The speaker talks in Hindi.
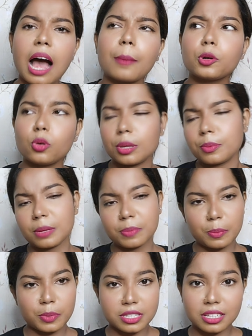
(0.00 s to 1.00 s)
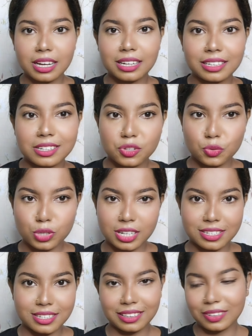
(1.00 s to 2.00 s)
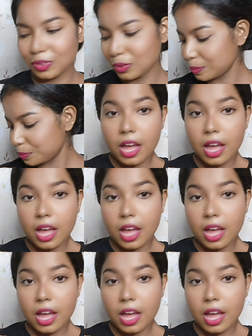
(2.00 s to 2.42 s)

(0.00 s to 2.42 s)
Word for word: आप कोई भी अपने पसंद का कलर चूज़ कर सकते हो